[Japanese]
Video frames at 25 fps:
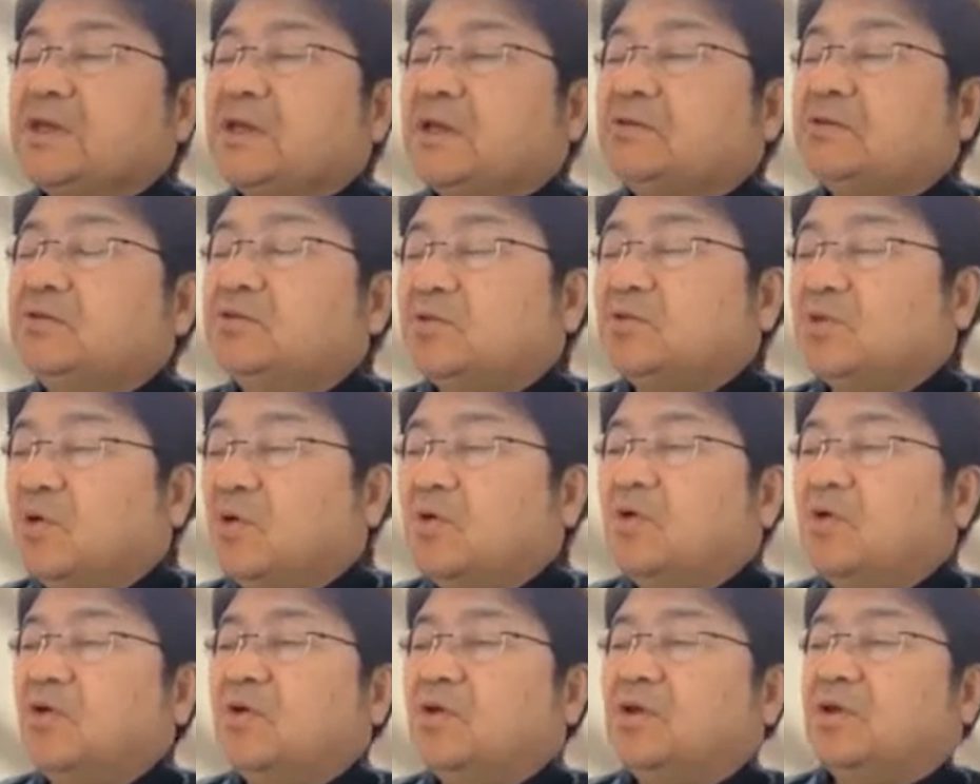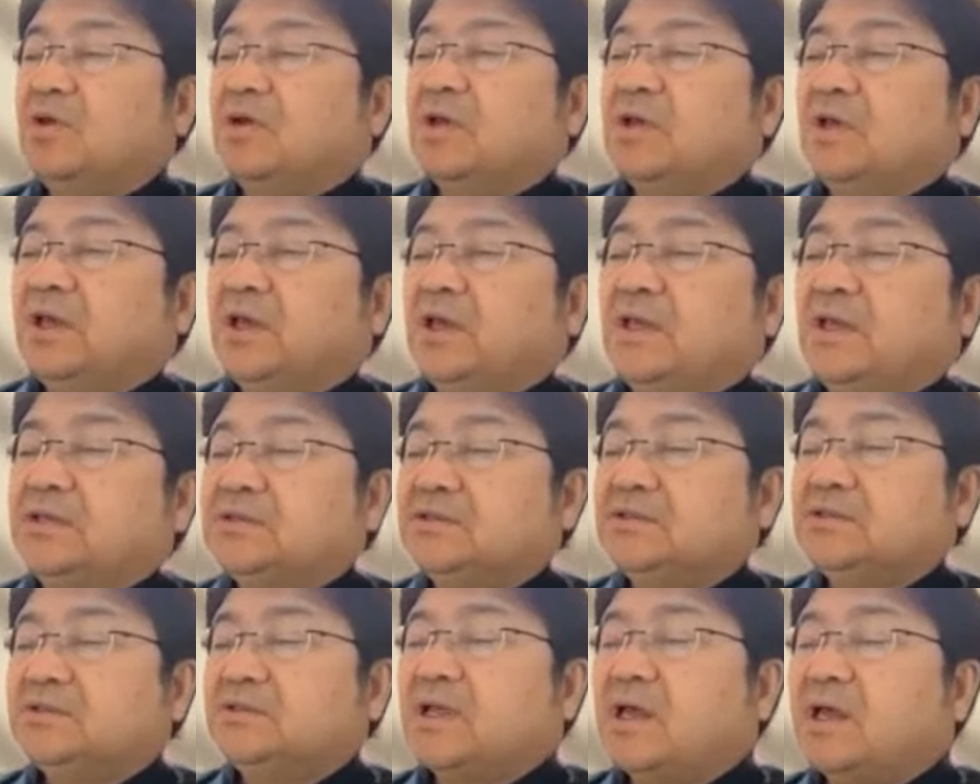ちゃんと
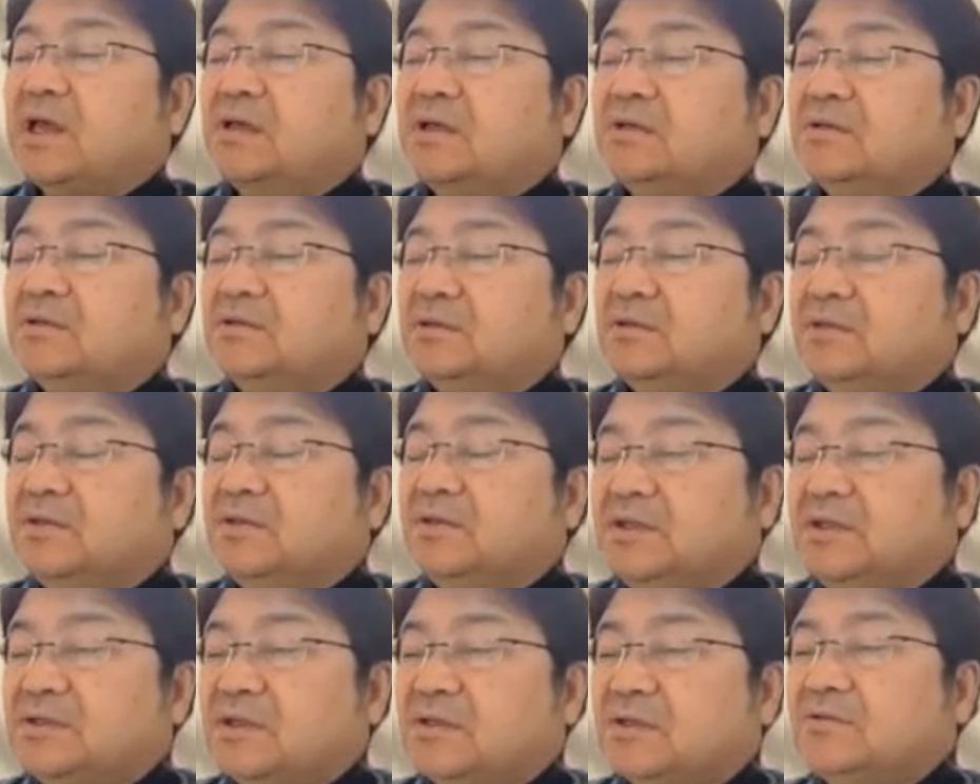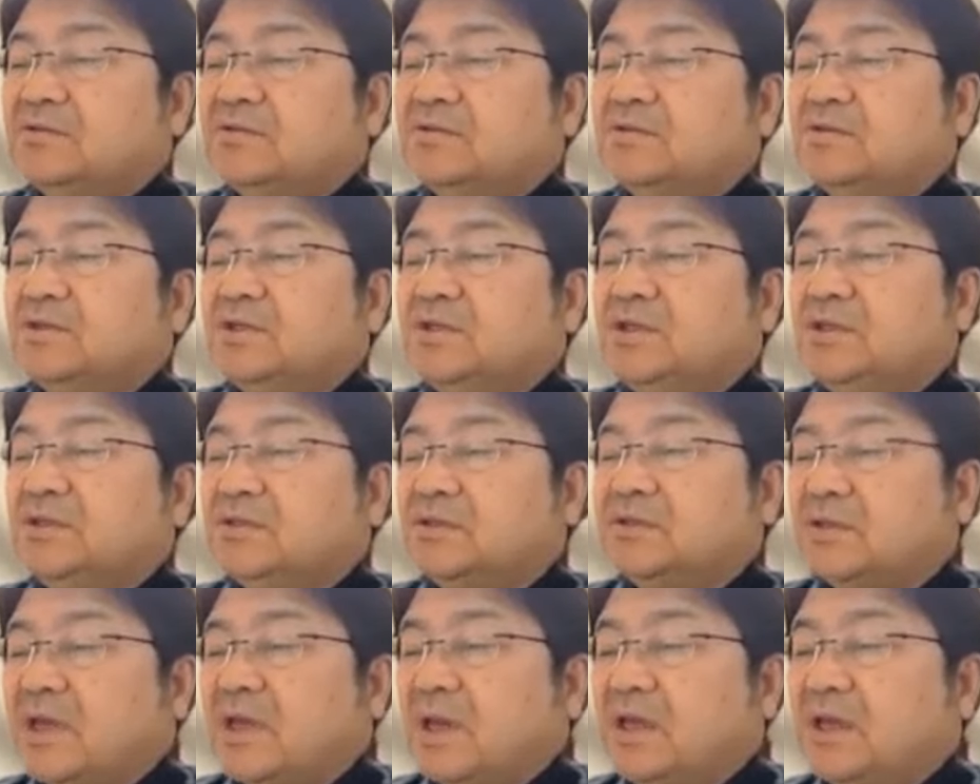演算、隣接通
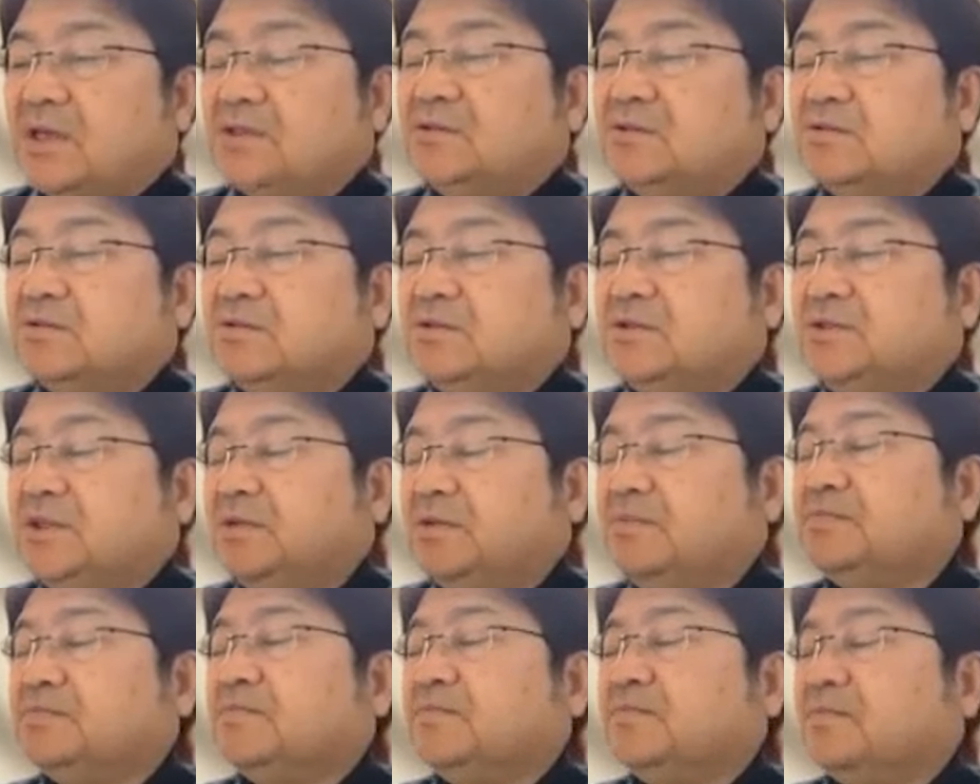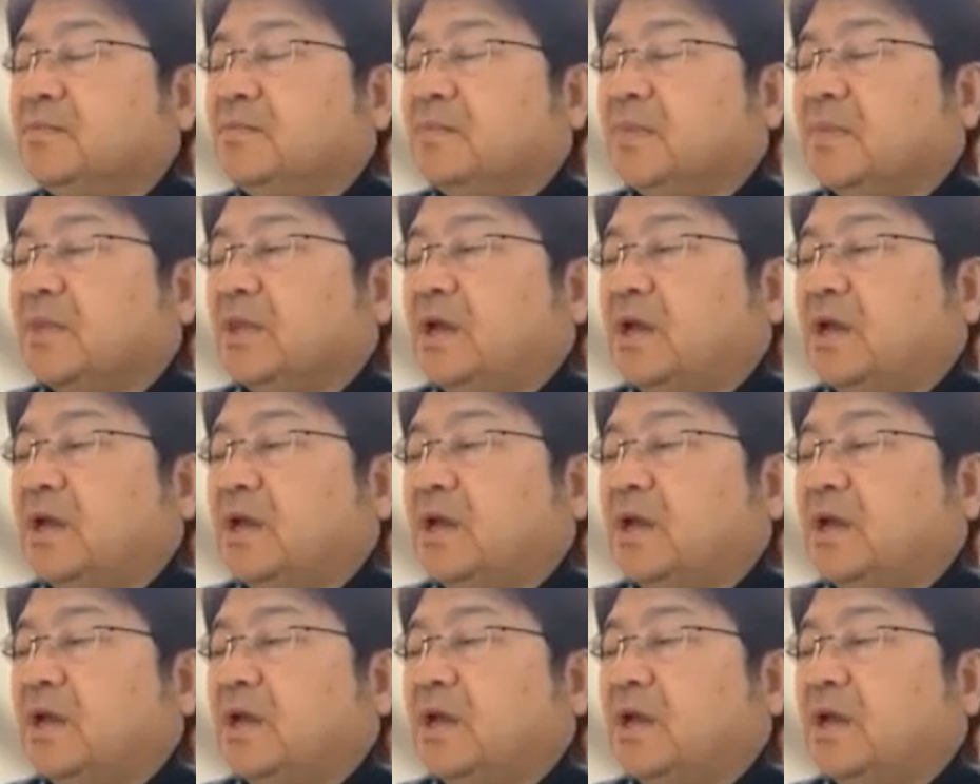信、帯域通信、